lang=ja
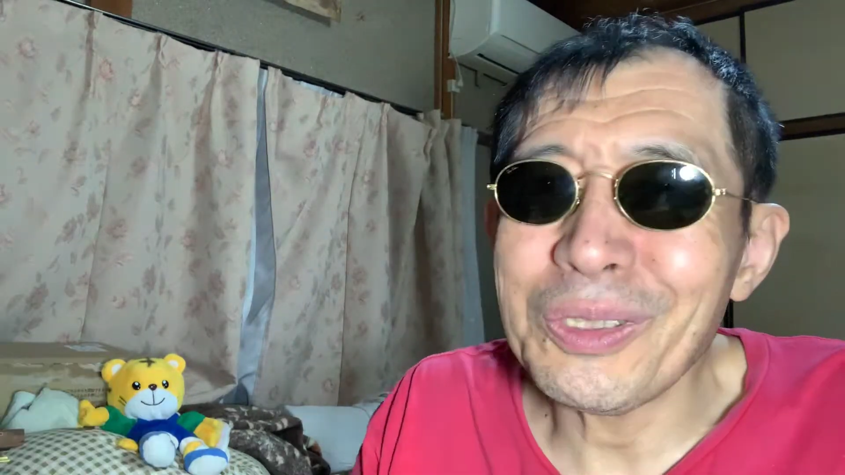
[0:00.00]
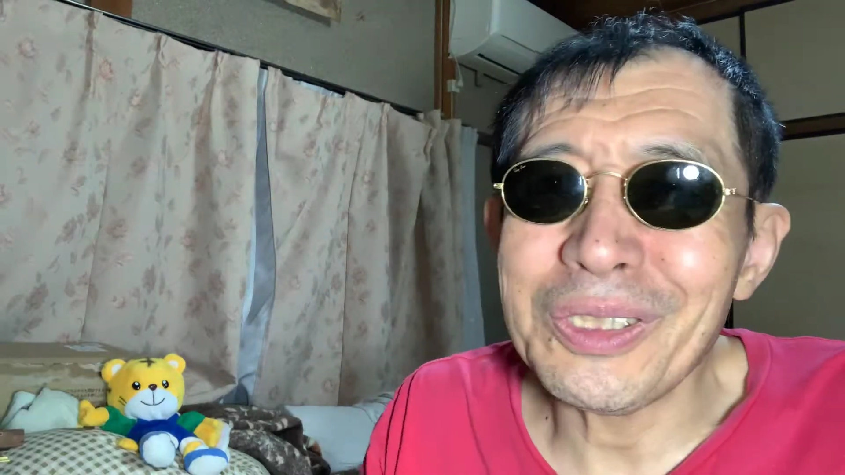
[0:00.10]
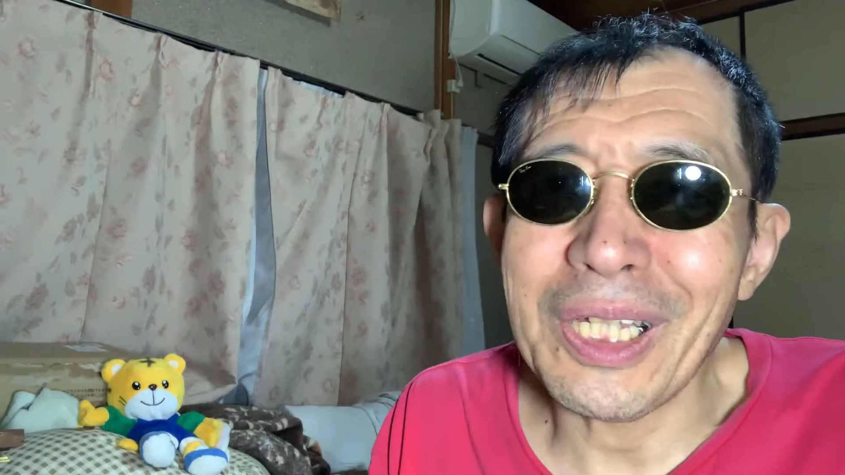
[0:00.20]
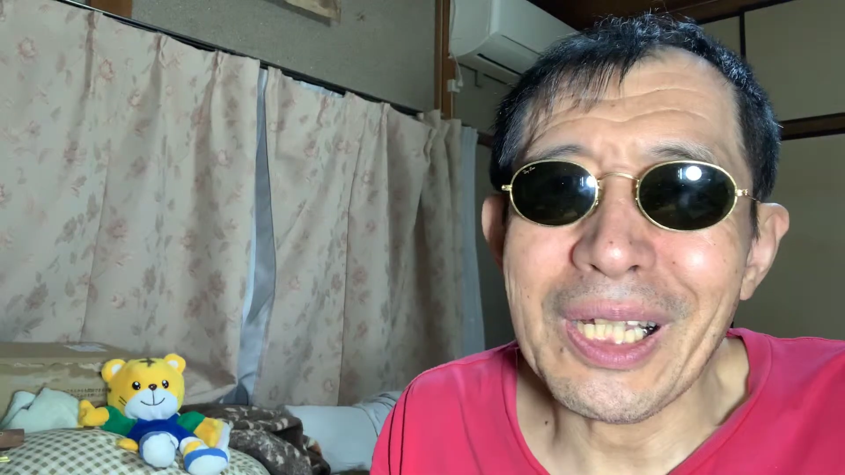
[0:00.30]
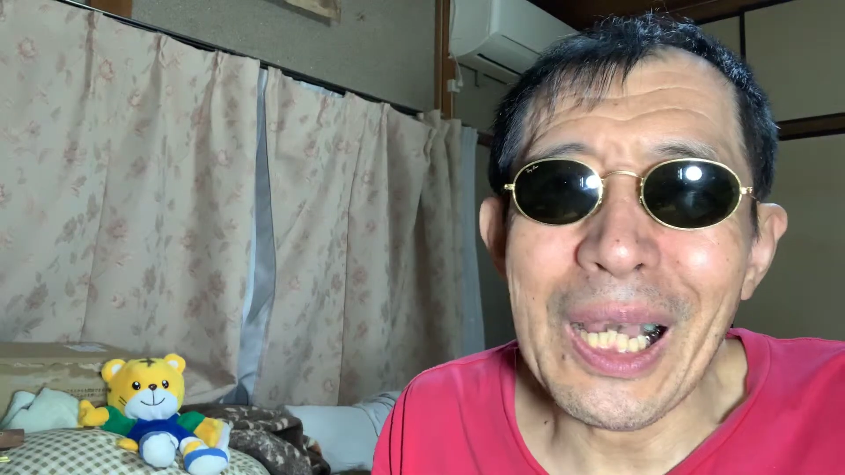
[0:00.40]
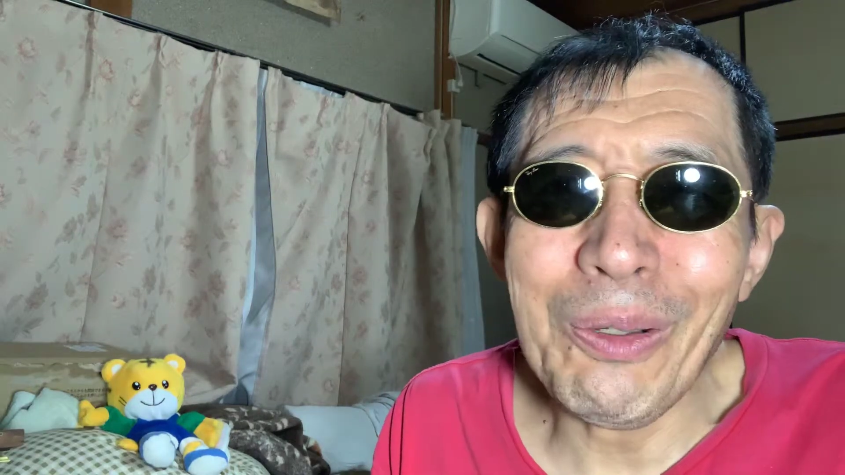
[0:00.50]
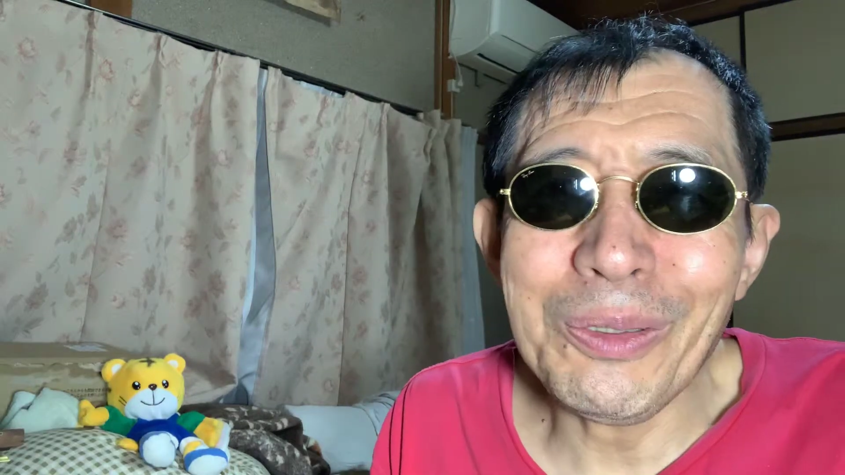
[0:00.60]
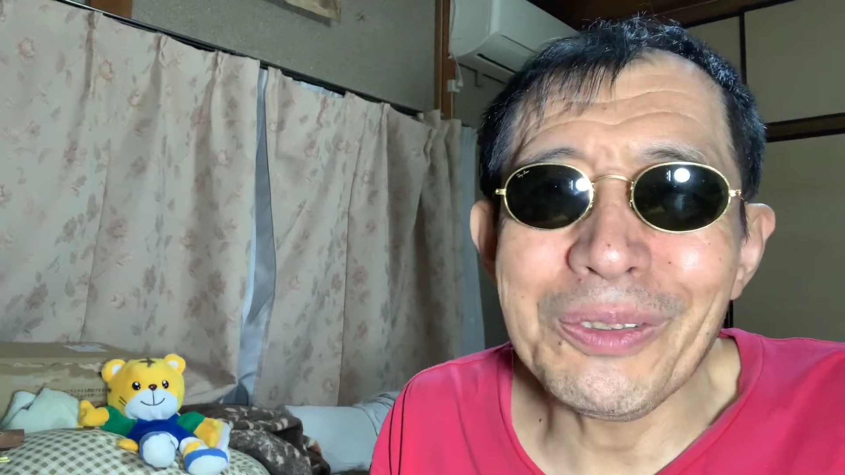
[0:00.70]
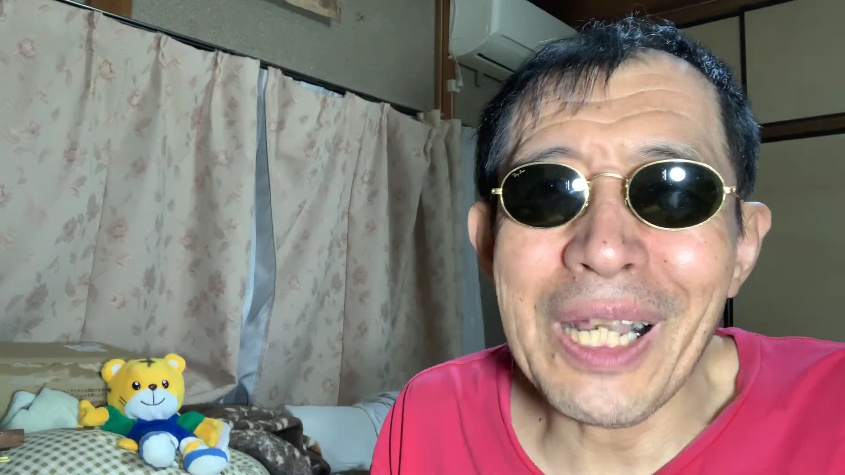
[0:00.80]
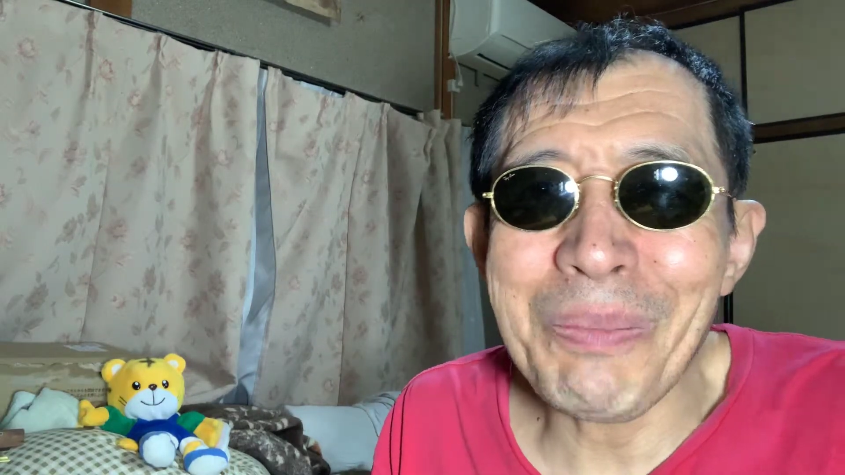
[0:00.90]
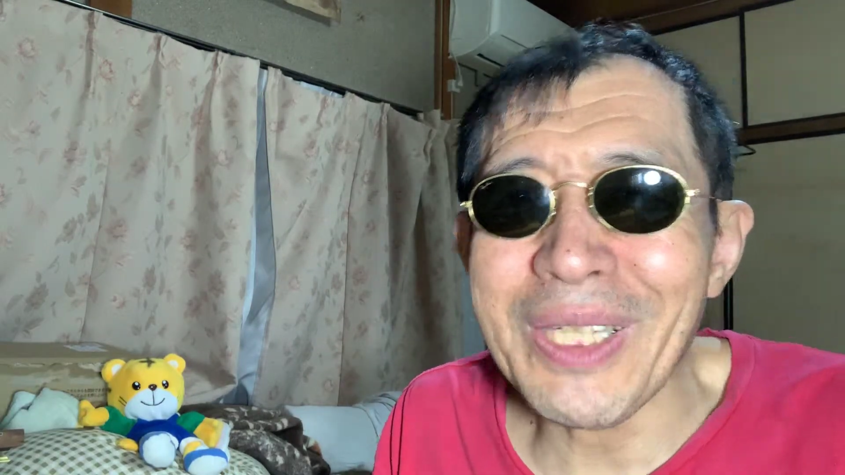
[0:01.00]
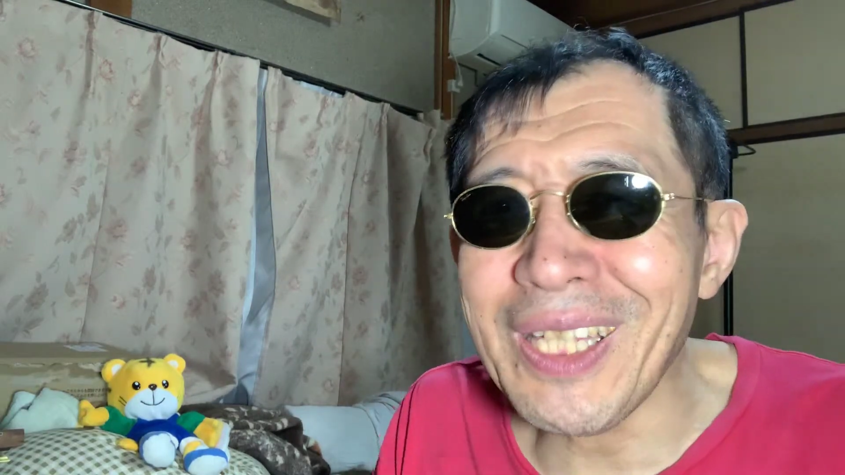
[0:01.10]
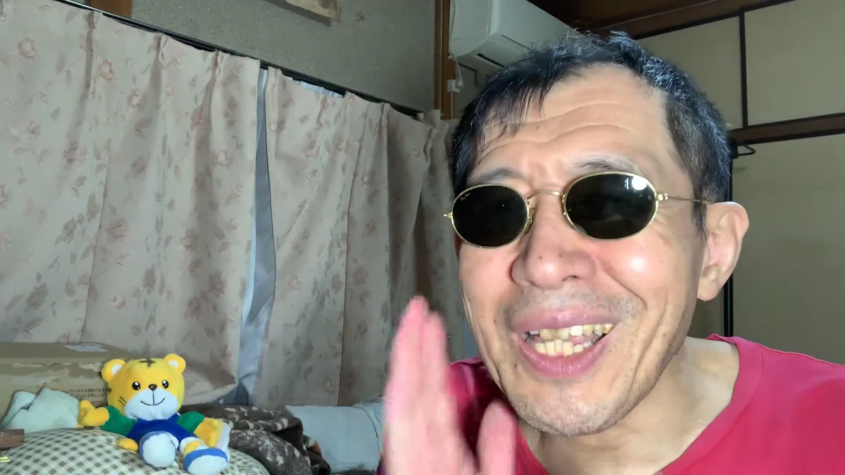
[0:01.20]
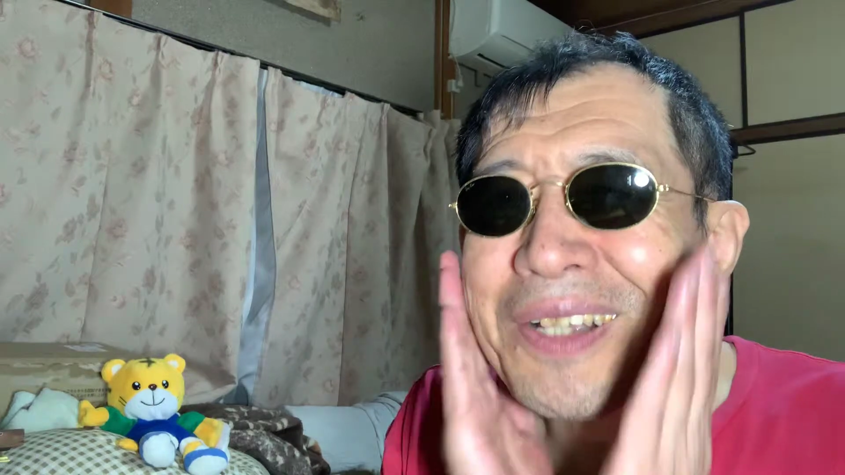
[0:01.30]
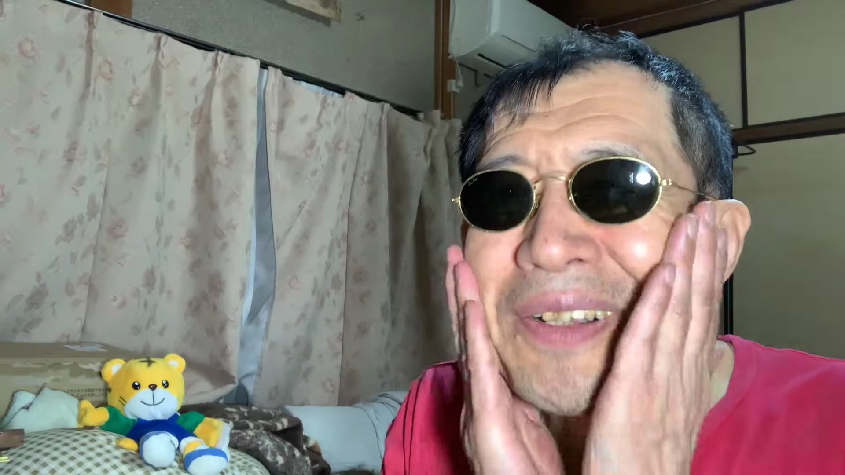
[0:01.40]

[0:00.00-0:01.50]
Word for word: して顔歪めて